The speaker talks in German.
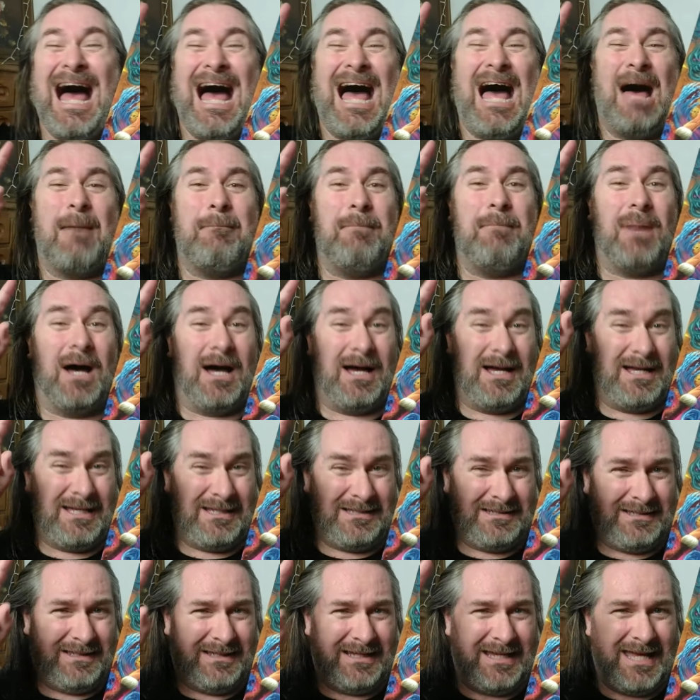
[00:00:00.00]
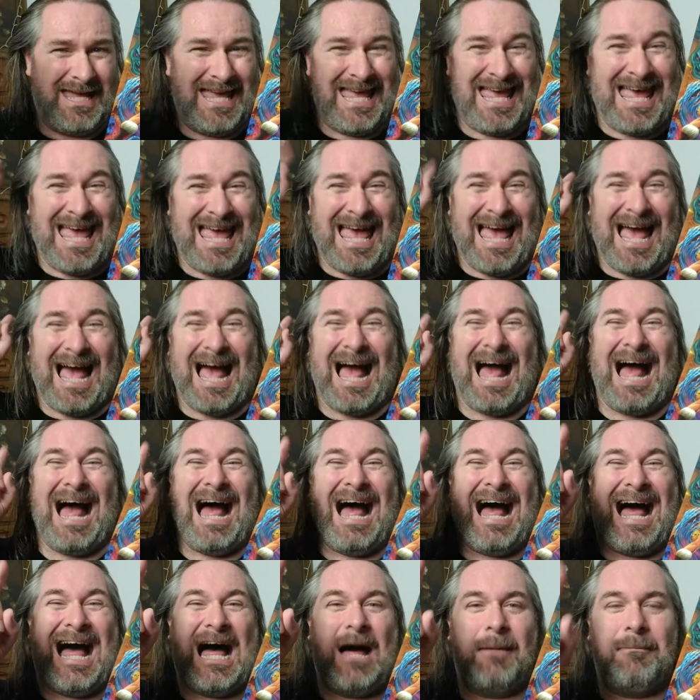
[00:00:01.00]
aber
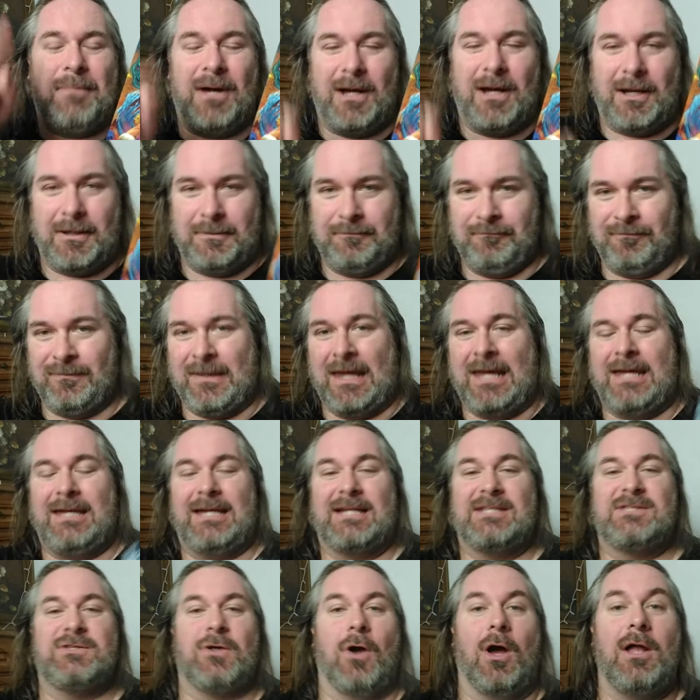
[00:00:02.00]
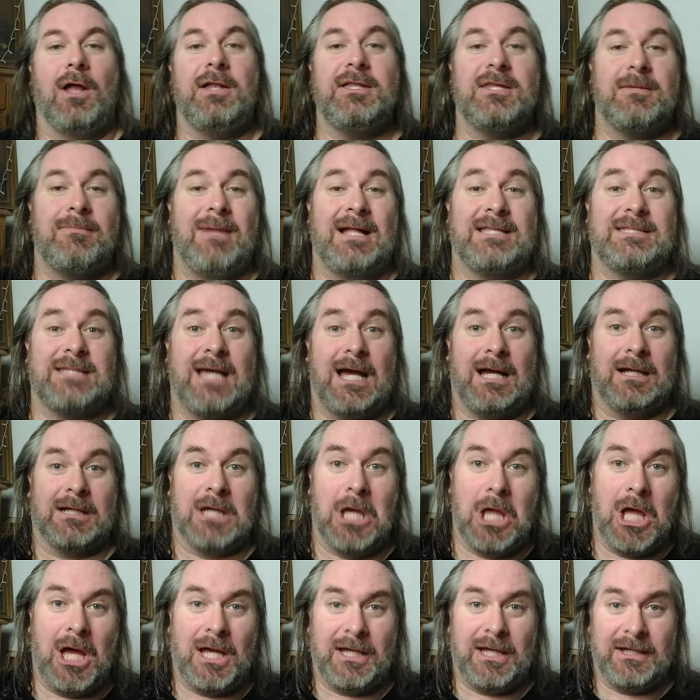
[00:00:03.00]
aber jetzt könnte man sagen,
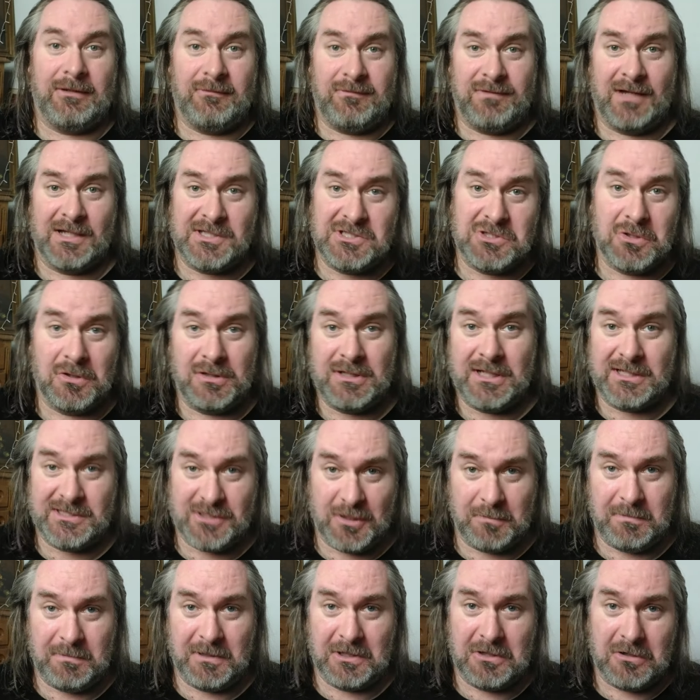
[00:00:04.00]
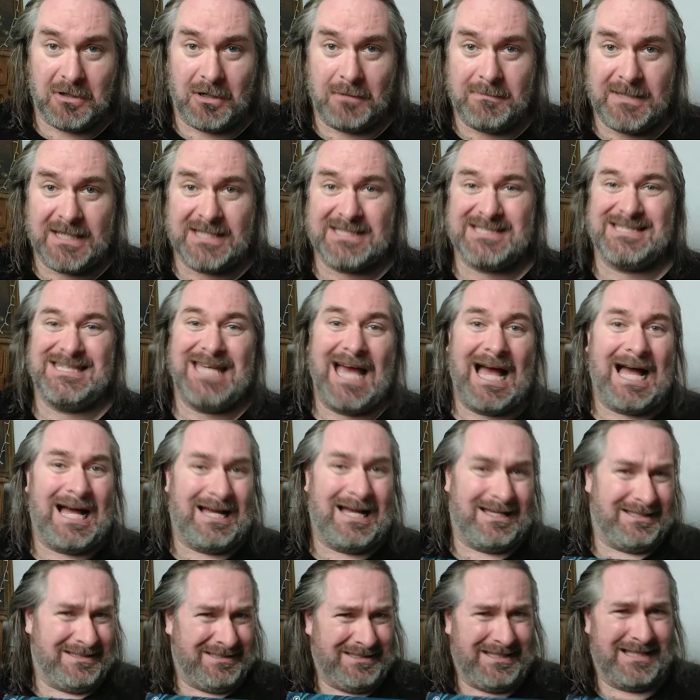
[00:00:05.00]
Hä, Inflation jetzt auch bei Comics?
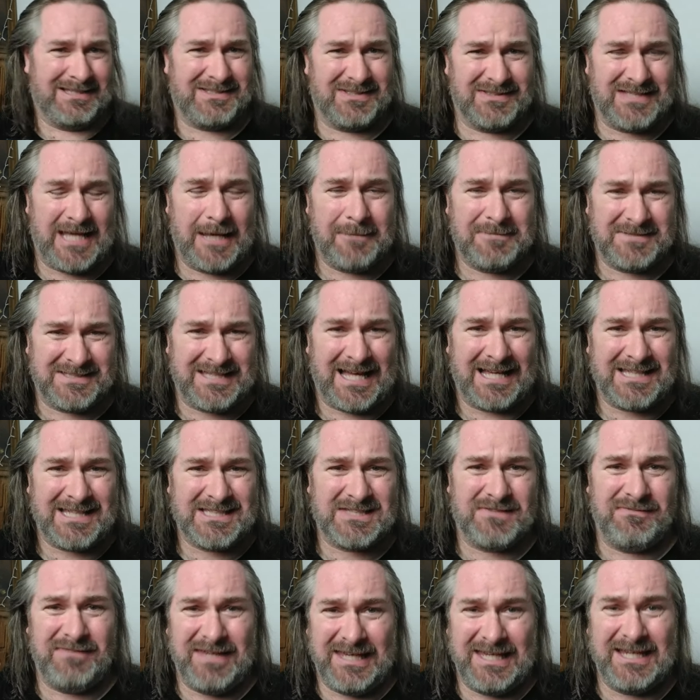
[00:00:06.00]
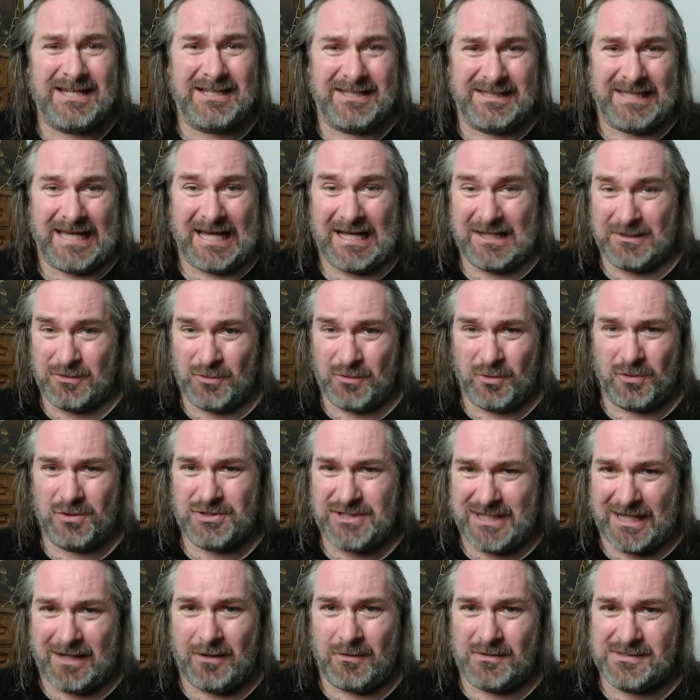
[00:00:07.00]
Ja, also selbst das wäre ja
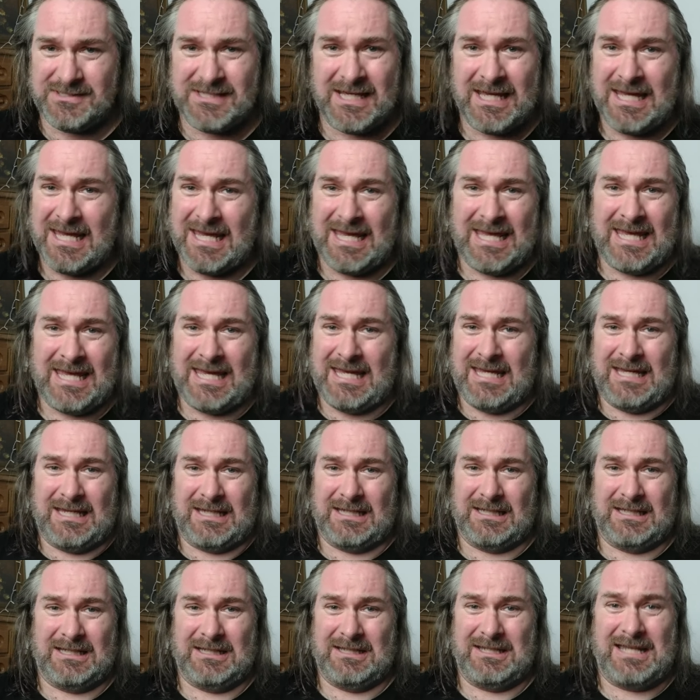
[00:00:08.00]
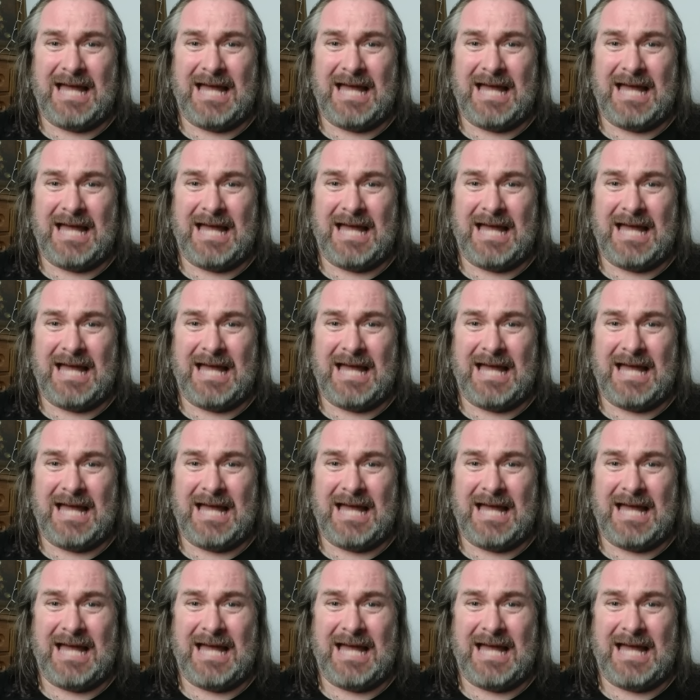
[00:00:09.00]
durchaus äh,